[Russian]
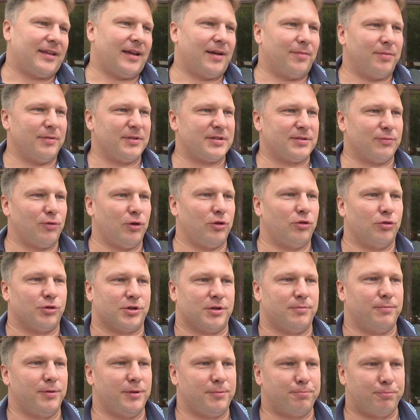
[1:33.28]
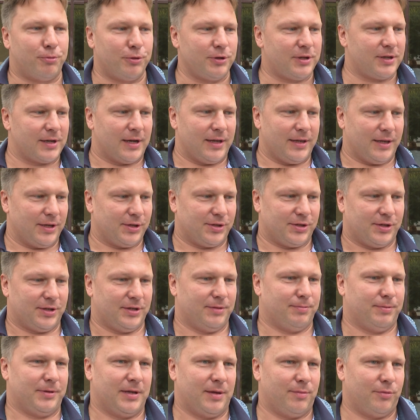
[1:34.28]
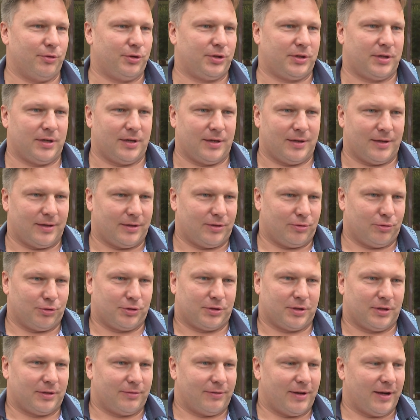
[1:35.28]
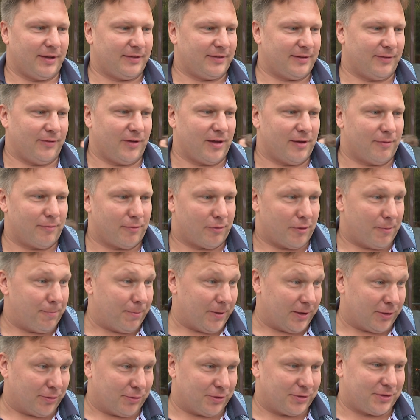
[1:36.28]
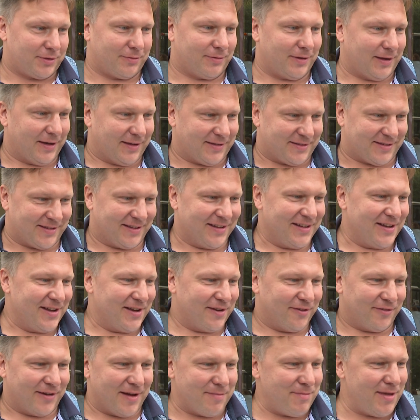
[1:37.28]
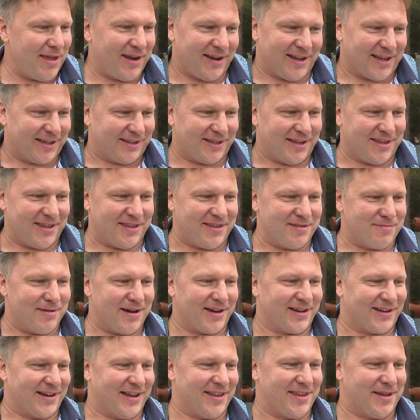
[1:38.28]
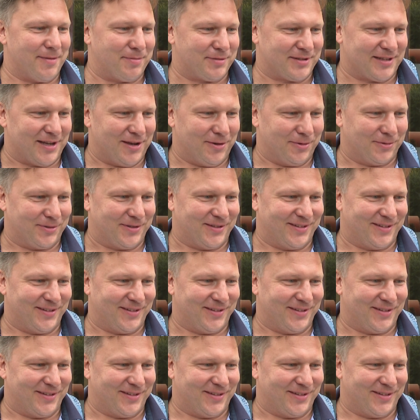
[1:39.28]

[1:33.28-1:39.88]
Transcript: там свой должен быть путь, конечно же, потому что то, что творится в Европе и то, что творится в Америке, это не демократия абсолютно.